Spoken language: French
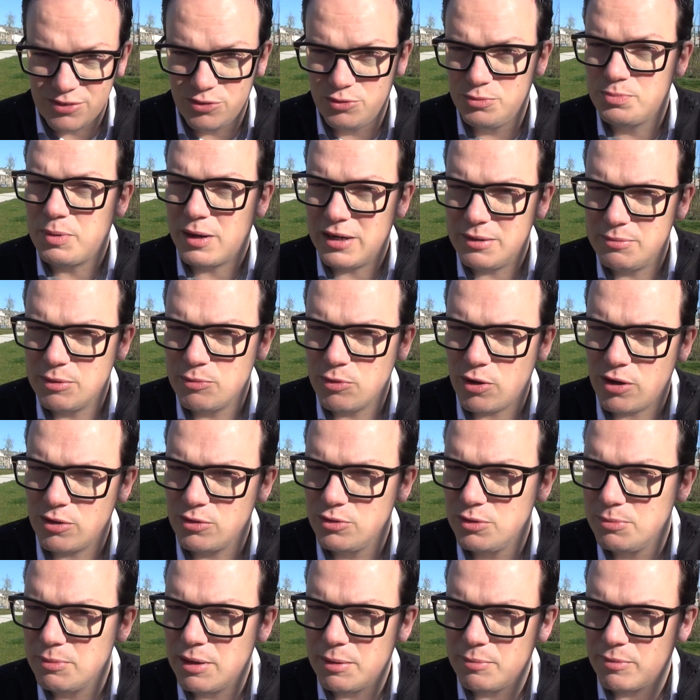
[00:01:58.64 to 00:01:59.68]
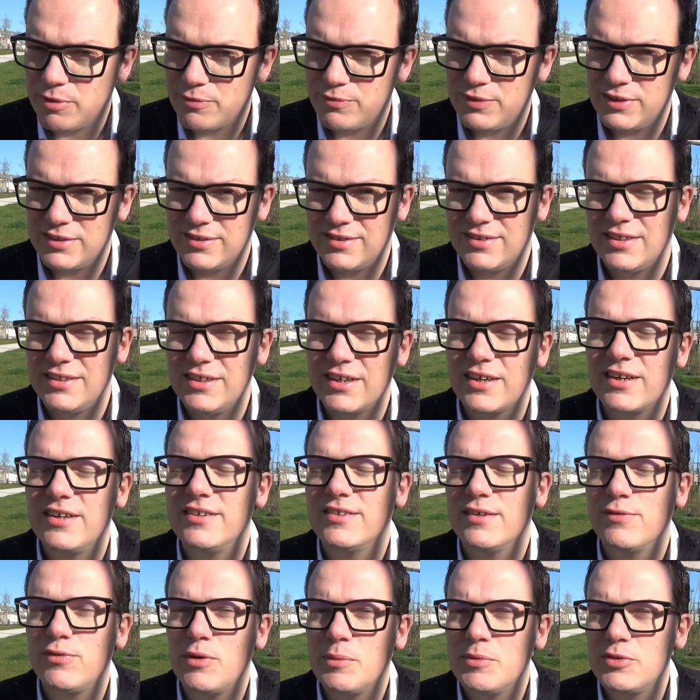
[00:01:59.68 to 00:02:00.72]
du palais de mémoire lui-même en fait. C'est-à-dire que
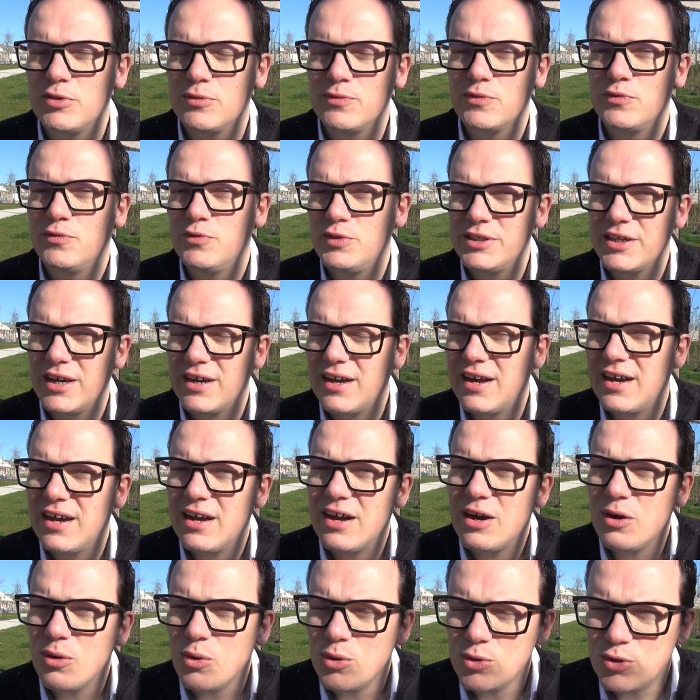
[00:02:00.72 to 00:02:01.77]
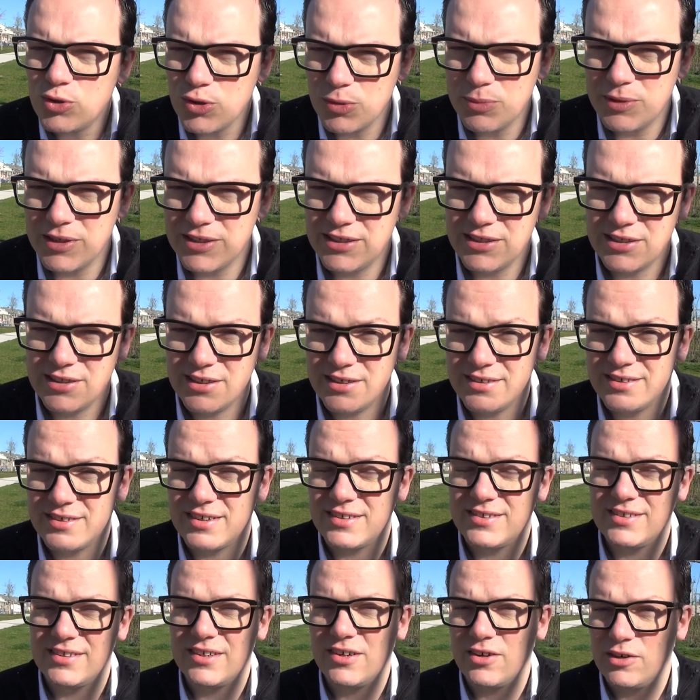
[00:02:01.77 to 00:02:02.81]
les informations vont devenir automatique. Et
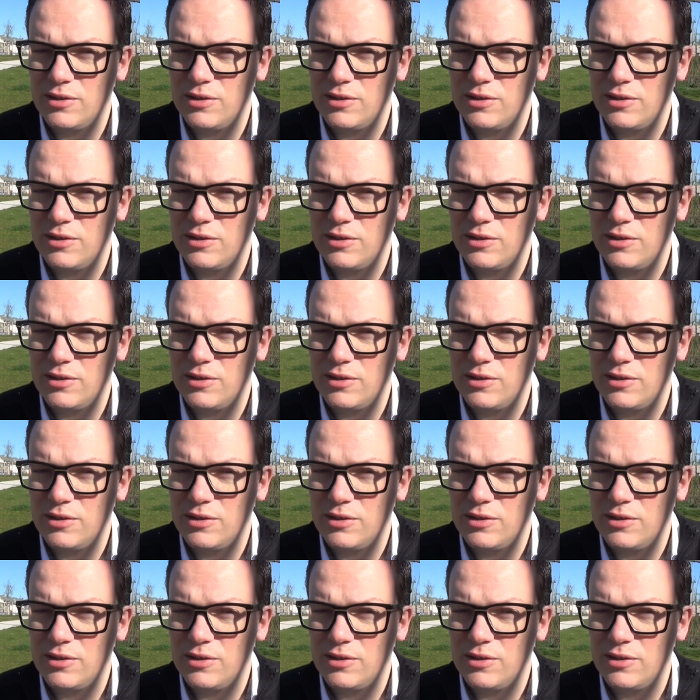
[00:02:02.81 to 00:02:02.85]
ça, c'est